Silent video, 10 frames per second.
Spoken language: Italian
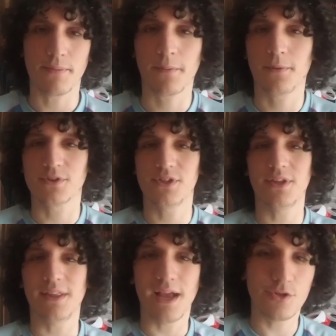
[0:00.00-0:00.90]

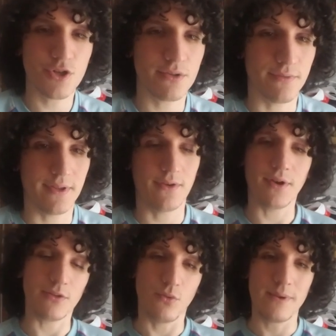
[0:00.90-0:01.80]
propositi di Alcedo Video
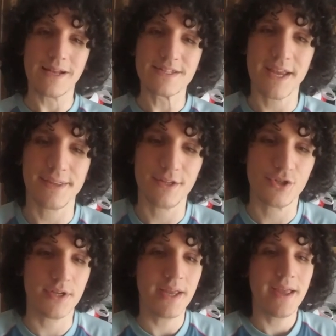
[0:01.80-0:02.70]
nel
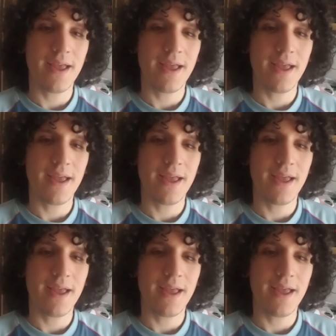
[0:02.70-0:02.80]
2016.